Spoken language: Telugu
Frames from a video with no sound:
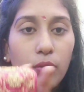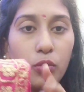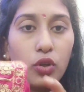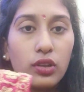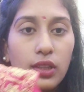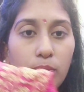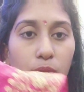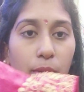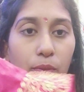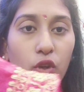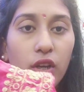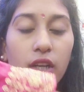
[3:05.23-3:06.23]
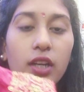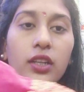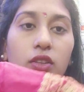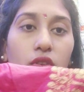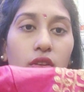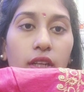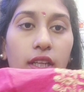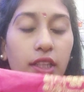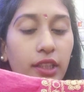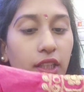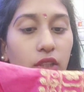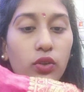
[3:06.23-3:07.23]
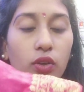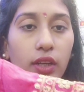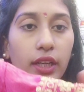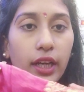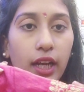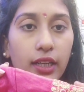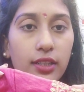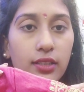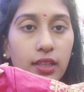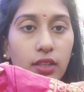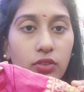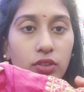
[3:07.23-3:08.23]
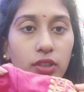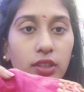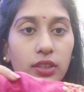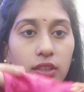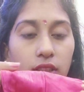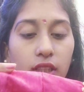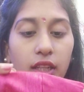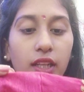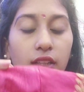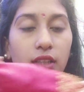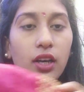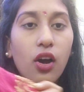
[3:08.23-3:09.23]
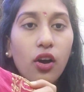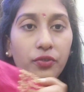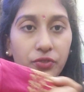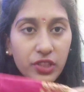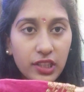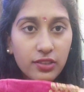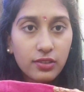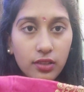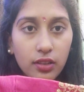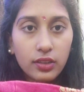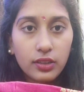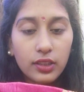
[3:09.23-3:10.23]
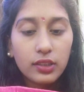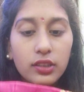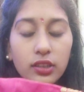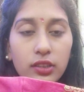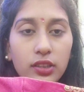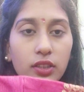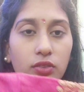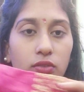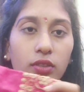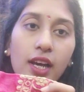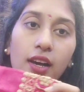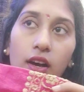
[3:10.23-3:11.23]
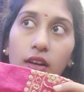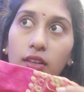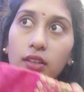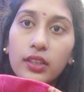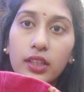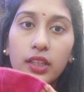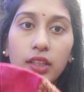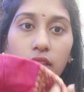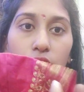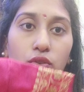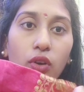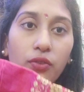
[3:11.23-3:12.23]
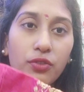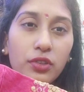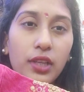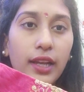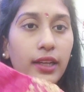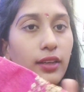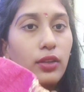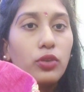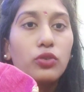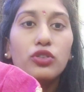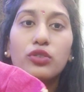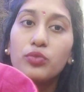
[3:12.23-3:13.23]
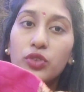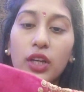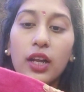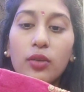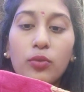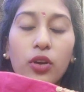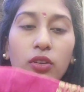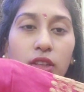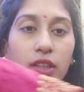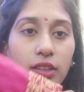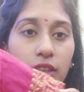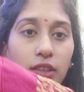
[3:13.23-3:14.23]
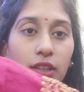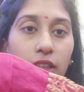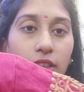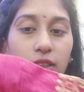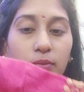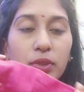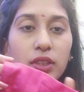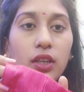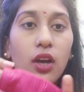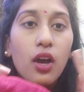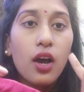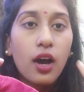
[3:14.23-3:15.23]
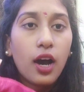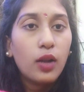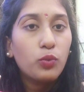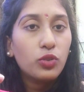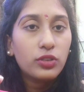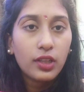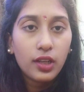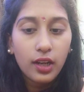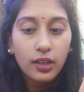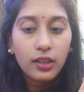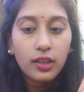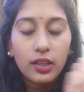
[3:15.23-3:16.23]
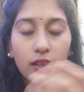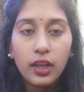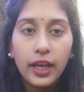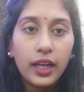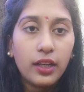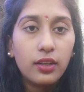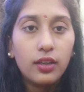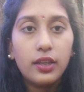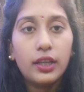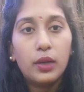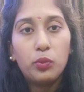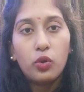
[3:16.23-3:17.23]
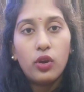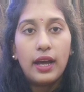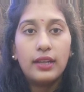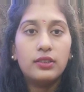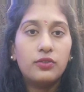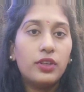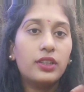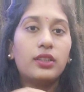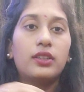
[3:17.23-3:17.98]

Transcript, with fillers: మొత్తం ఎంబ్రాయిడరీతోనే దీనికి ఒక ఇలా డిజైన్ వచ్చేసింది నేనైతే హాఫ్ స్లీవ్స్తో అయితే స్టిచ్ చేసుకున్నా అది సాఫ్ట్ శారీ కదా కొంచెం చాలా బాగుంటుంది దీనికి అని చెప్పేసి ఆల్మోస్ట్ నేను అన్ని ఎల్ ఎల్బో హ్యాండ్స్